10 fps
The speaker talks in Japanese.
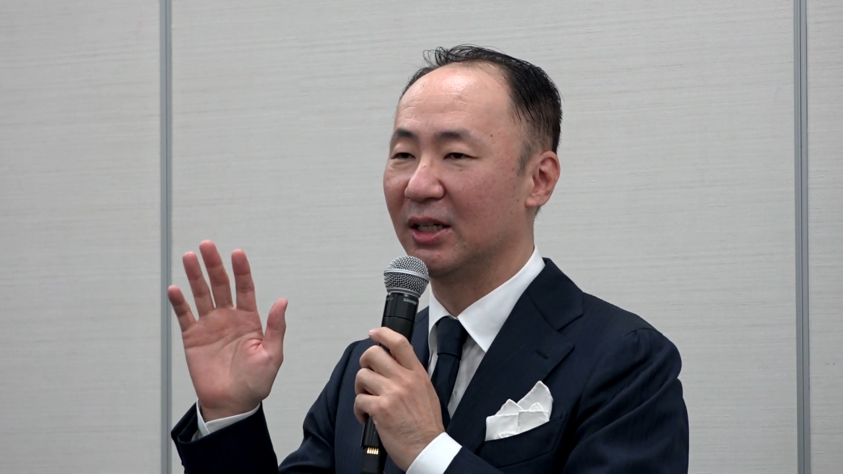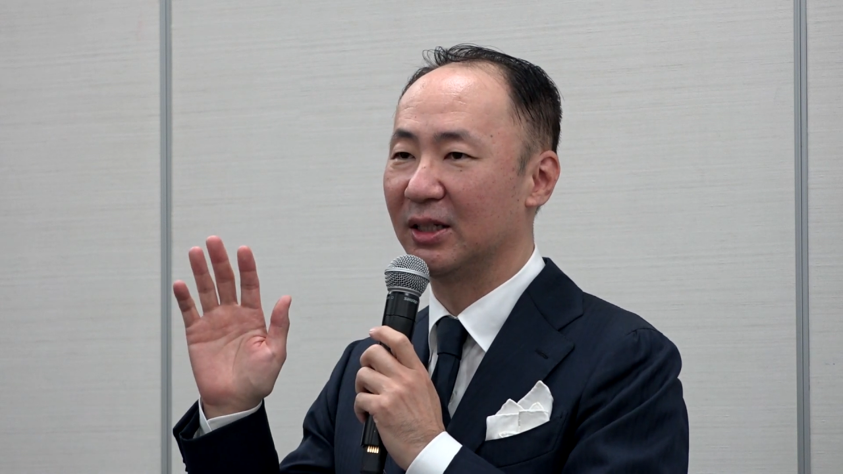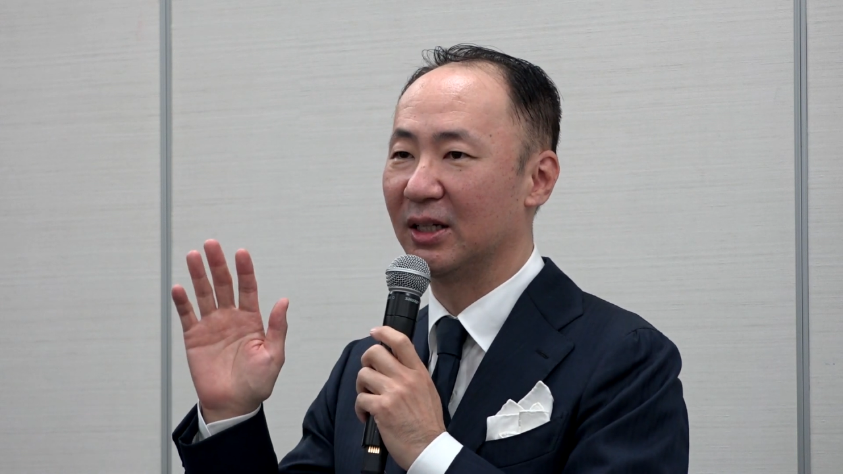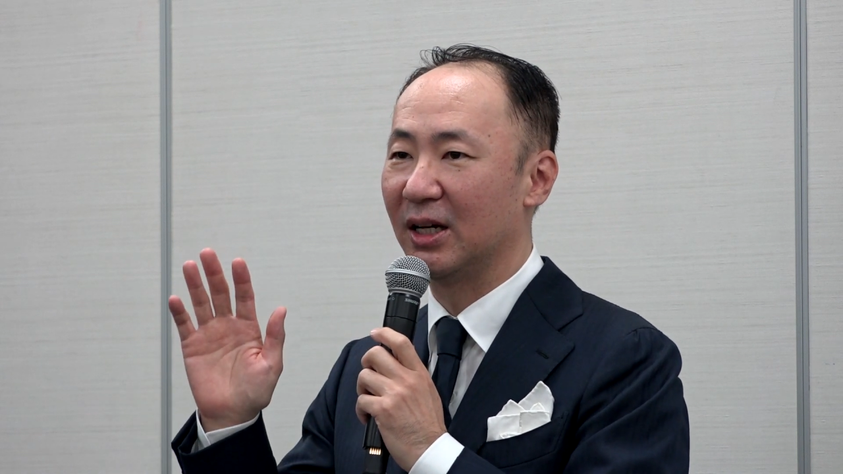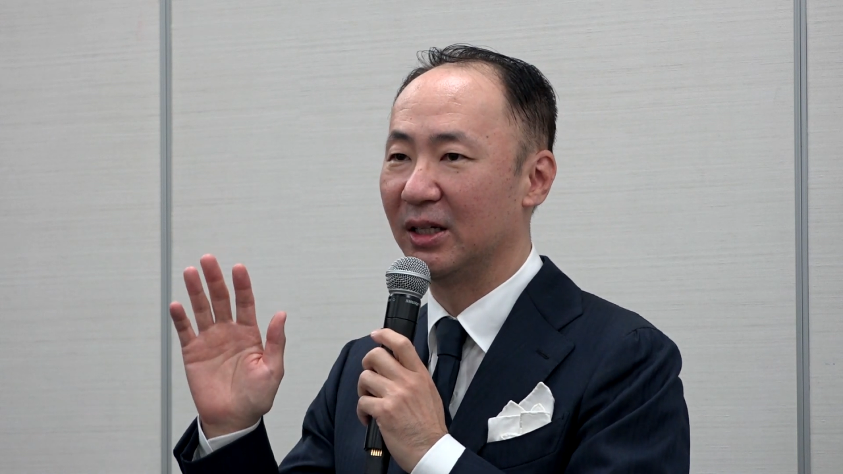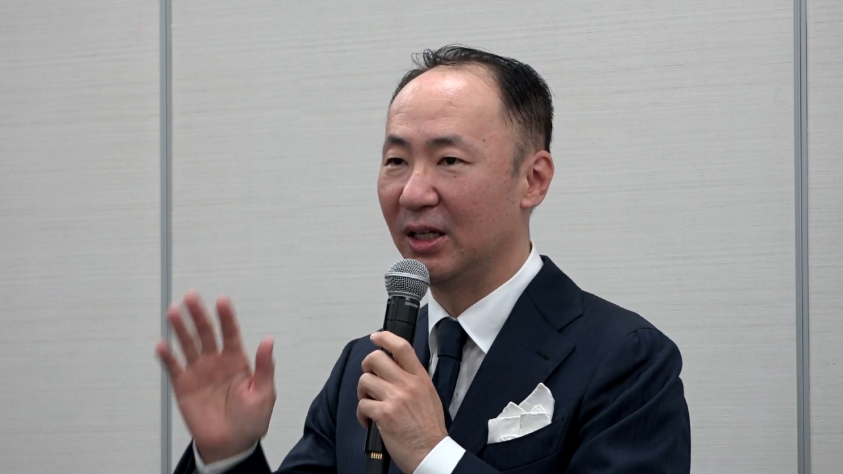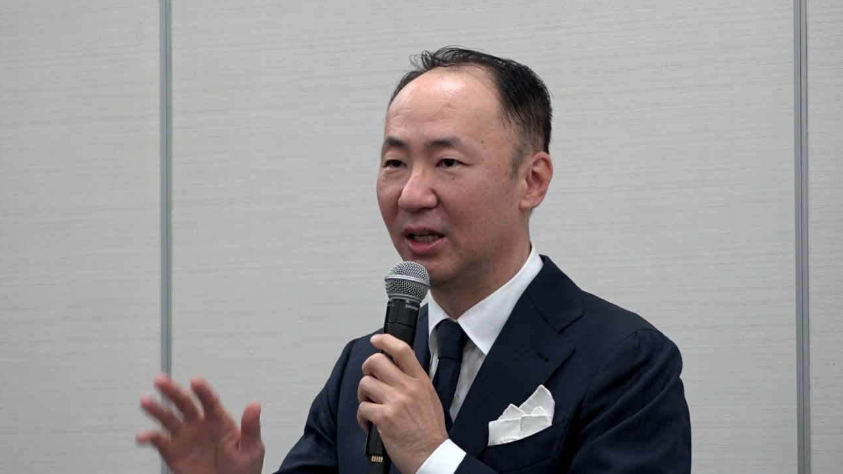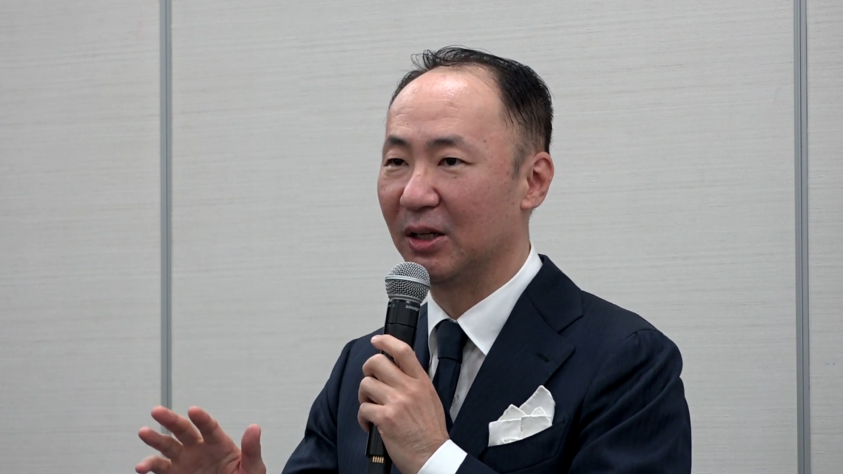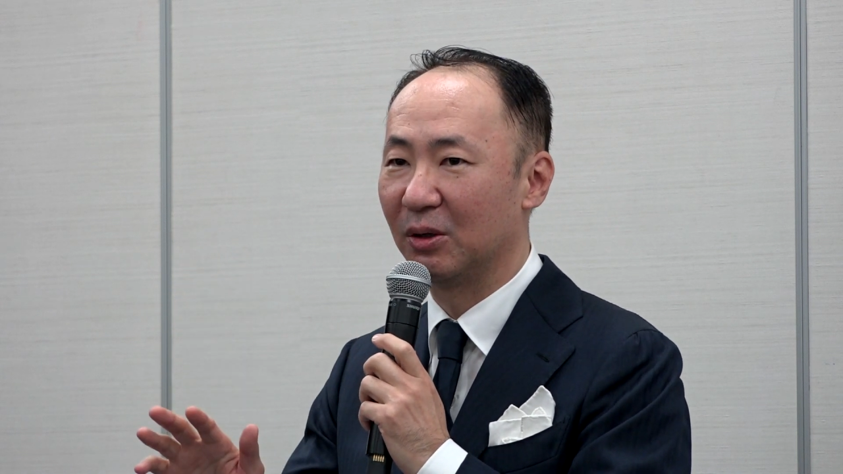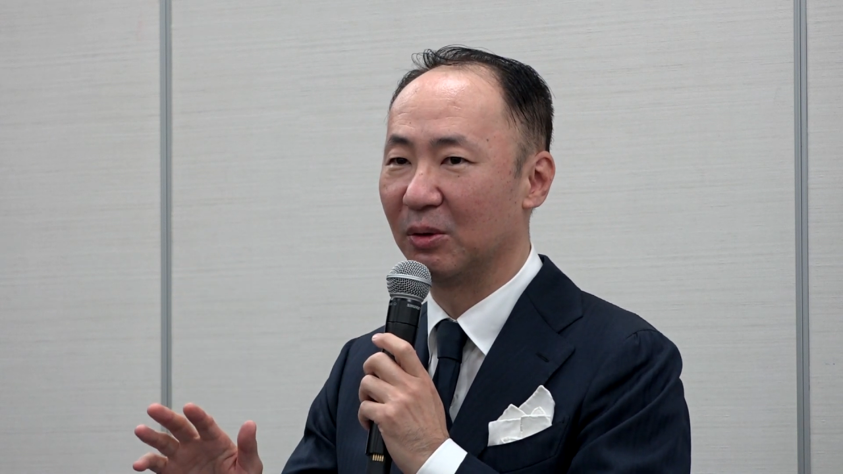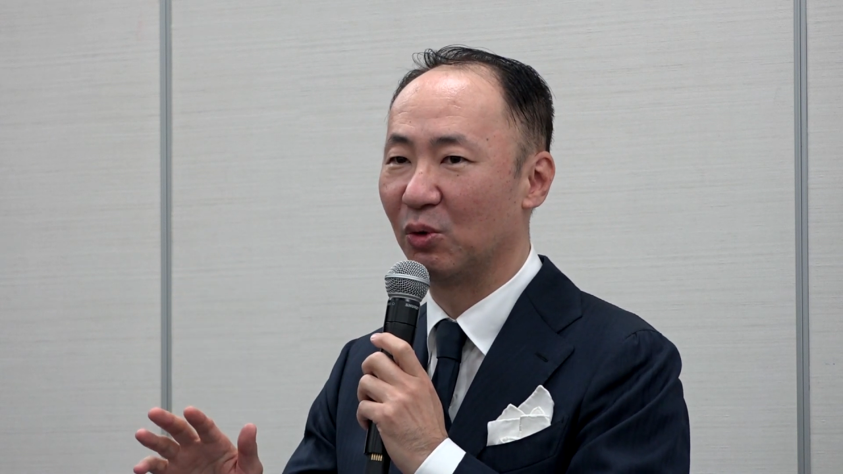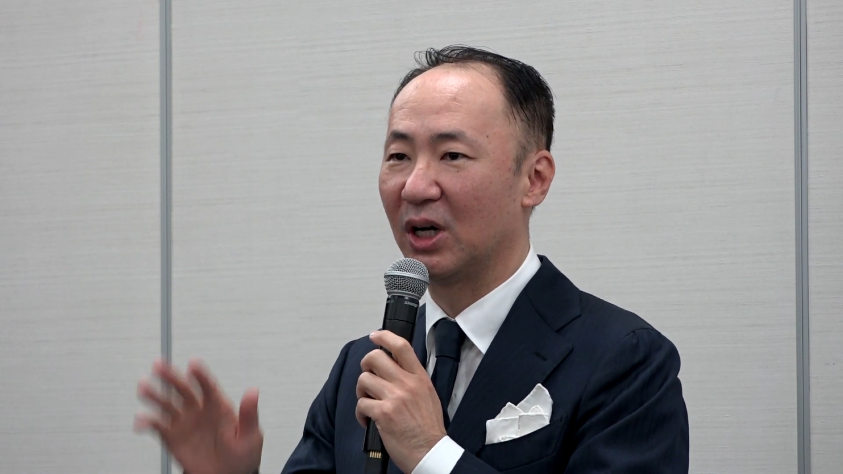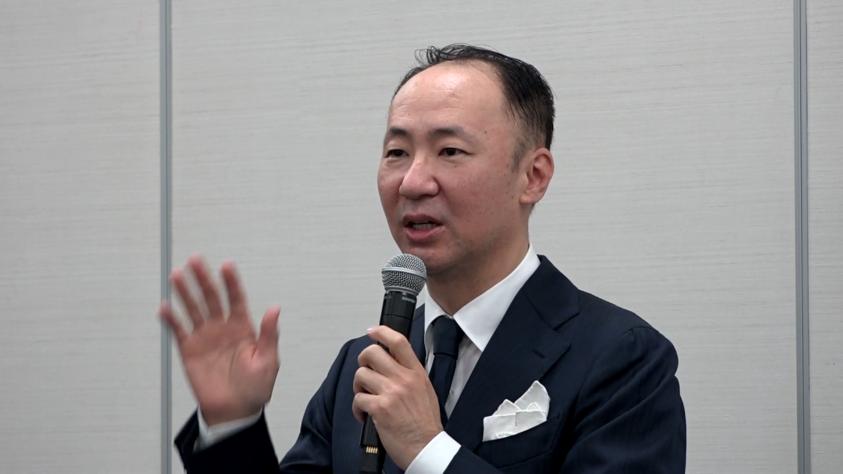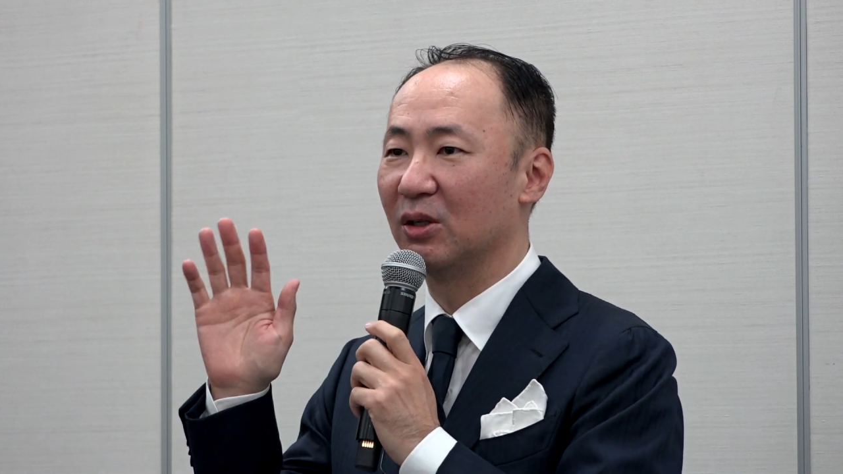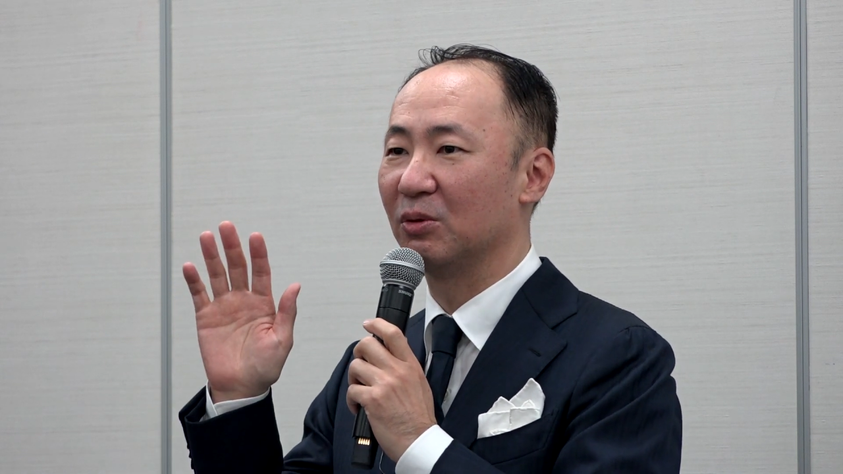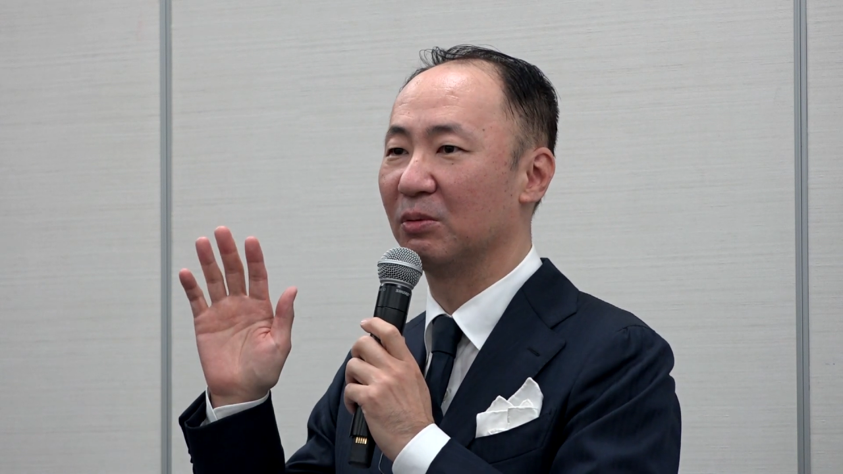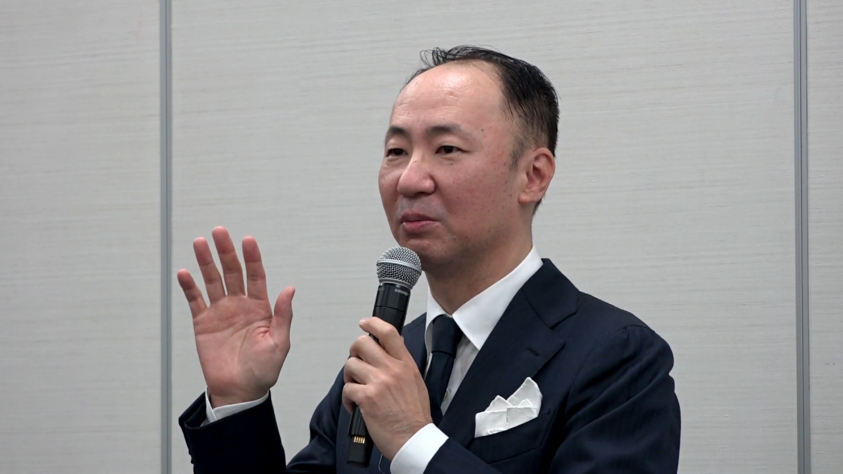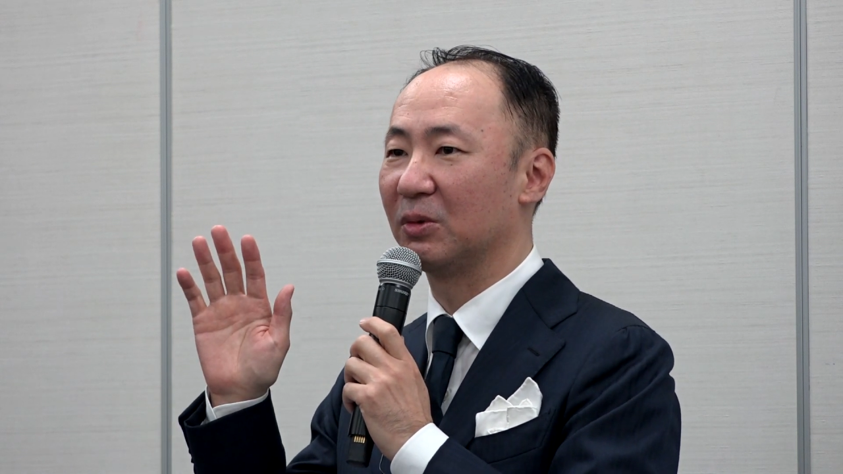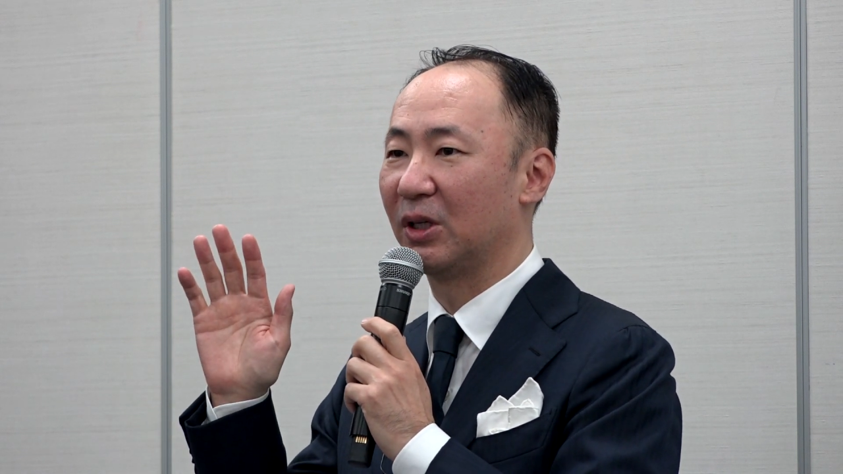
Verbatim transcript: い世代にお金の